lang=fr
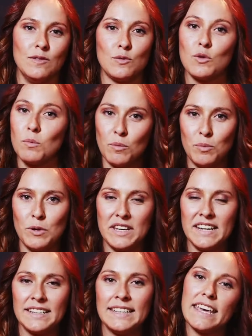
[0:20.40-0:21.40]
sur
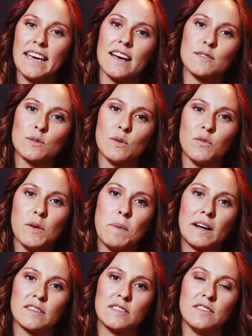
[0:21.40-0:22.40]
Montpellier. Et Asco fait
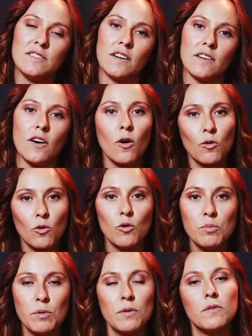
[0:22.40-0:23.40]
partie d'un grand
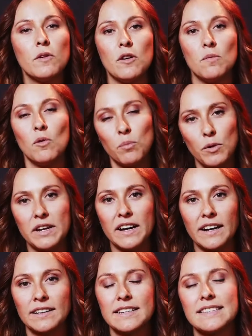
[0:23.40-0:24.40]
groupe
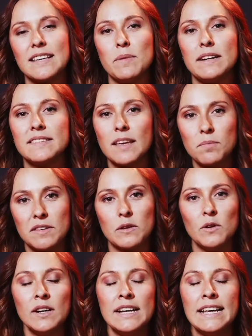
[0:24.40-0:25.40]
montpelliérain qui s'appelle
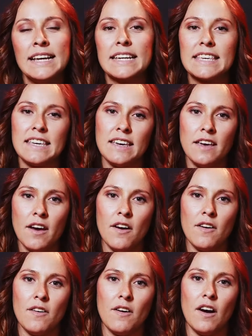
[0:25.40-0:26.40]
Septéo, qui est
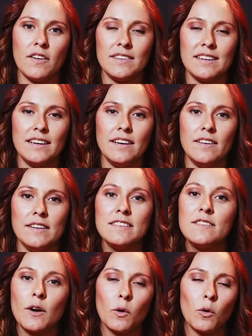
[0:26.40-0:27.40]
un des
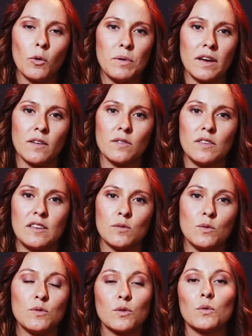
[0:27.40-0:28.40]
leaders européens des
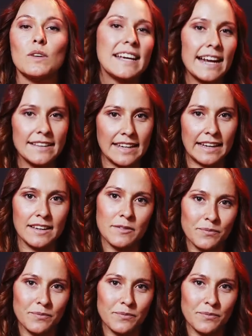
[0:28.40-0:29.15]
solutions de Legal Tech.